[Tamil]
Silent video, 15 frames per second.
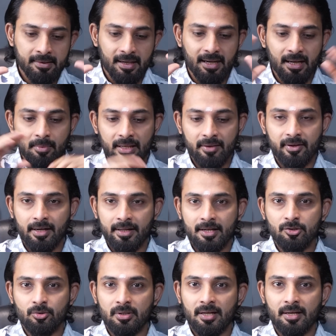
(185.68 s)
திரு அண்ணாமலை அவர்கள்
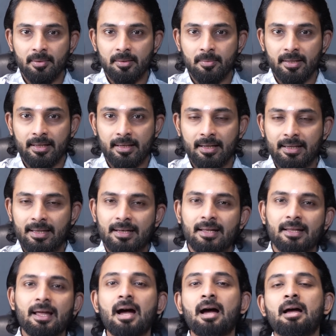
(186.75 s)
என்ன சொல்கிறார் அப்படின்னு பார்த்தீங்கன்னா என்ன
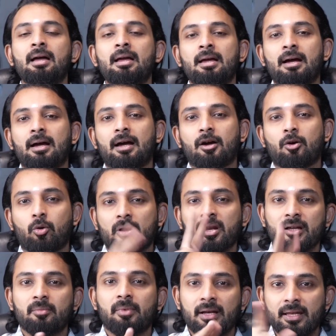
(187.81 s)
தான்
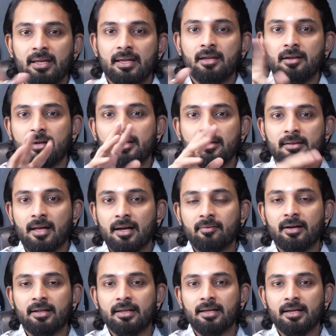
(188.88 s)
குரங்க மாதிரி இங்கேயும் அங்கேயும்
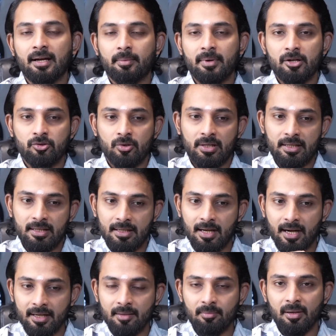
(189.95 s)
ஆகாதீங்க அப்படின்னு சொல்லிட்டு
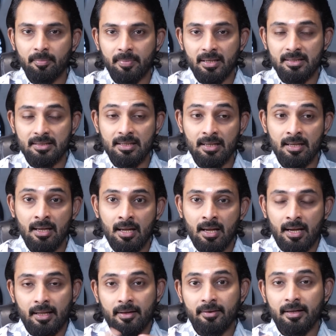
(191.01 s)
காட்டமாக பேசி
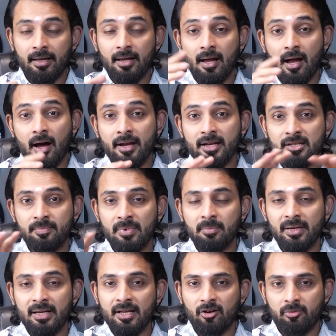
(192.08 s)
அதாவதுங்க ஆர்எஸ்பி
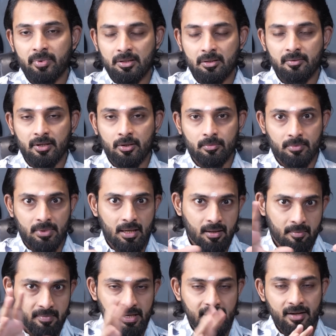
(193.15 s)
மீடியாவை பொறுத்தவரையும்
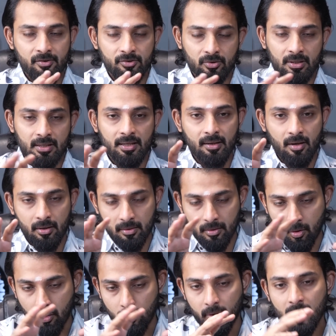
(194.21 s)
நான் மீடியாவை சொல்ல
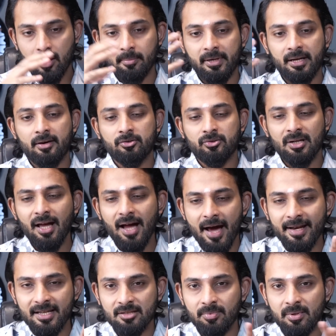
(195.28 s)
ஓவரால் மீடியாவை சொல்ல
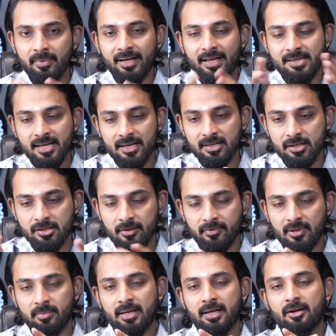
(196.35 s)
ஆர்எஸ்பி மீடியா செக்ஷன்ஸ்
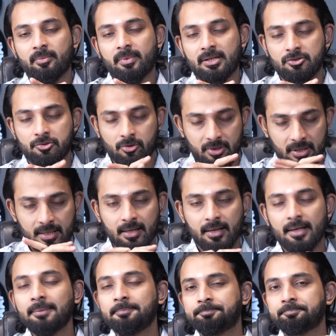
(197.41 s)
ஆஃப் த மீடியாவை பற்றி சொல்கிறேன்
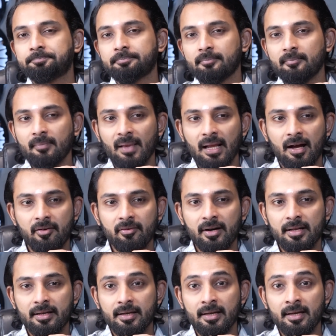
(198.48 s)
என்னென்னா
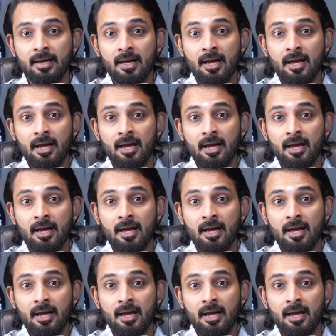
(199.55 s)
அவங்களுக்கு